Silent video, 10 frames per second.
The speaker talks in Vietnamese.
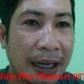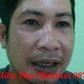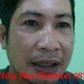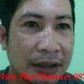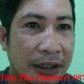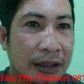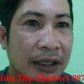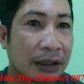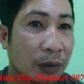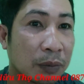ma nhưng
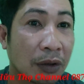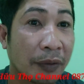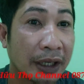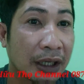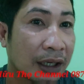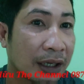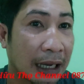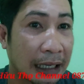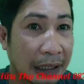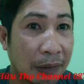á, cũng có việc á,
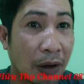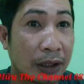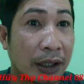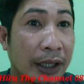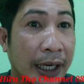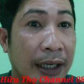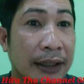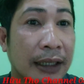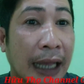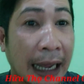là kêu gọi từ thiện
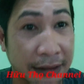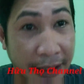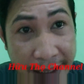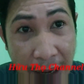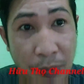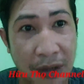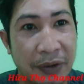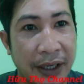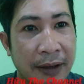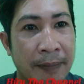lên tới hàng tỷ đồng
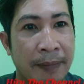quý vị